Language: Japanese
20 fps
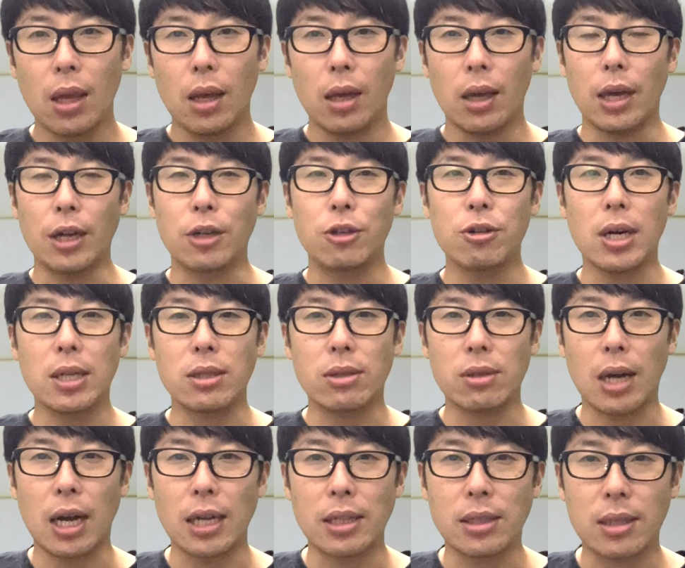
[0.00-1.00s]
え9月
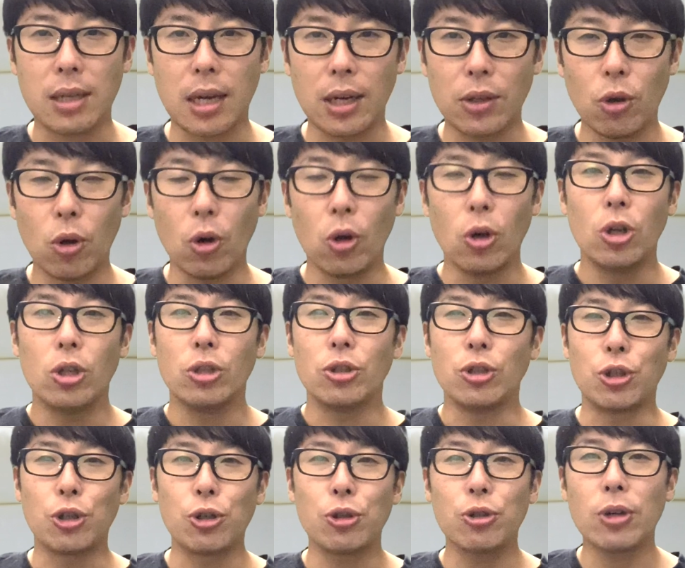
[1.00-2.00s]
20日の
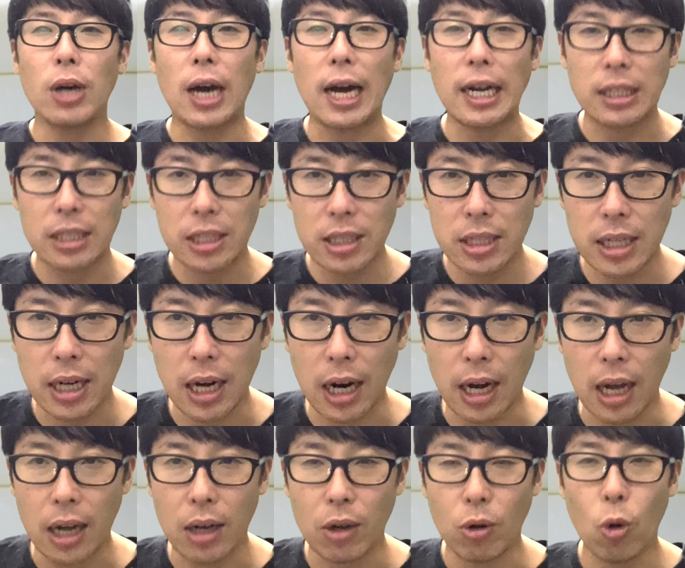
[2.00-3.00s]
18時から、
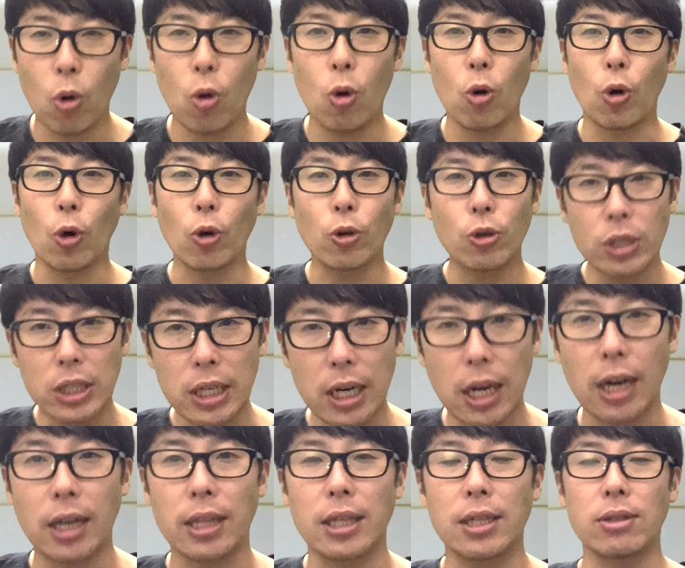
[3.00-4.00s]
午後6時か
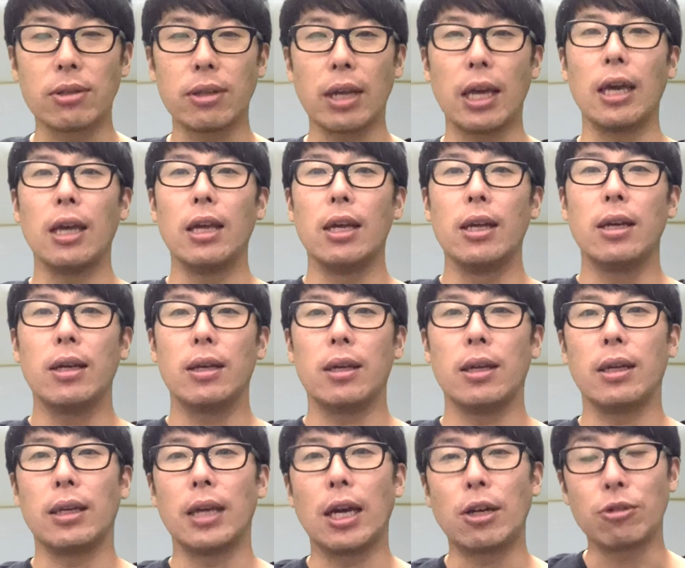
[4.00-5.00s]
らですね、
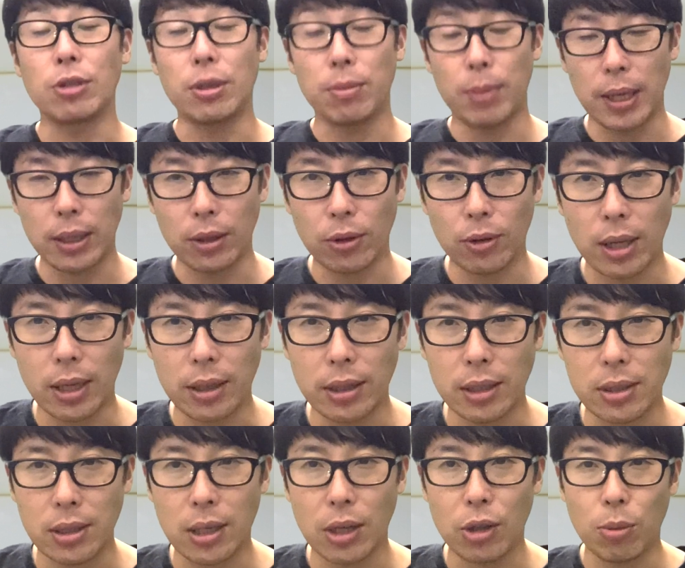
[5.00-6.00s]
えー、やるイベントなんで
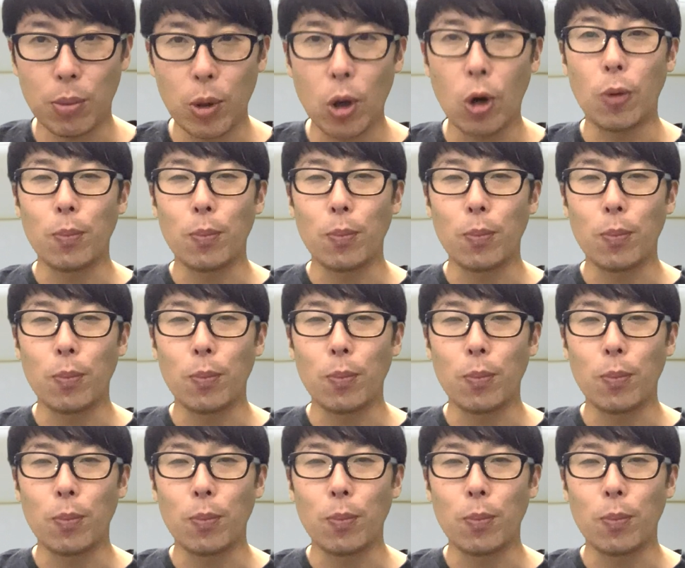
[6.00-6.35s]
すけども、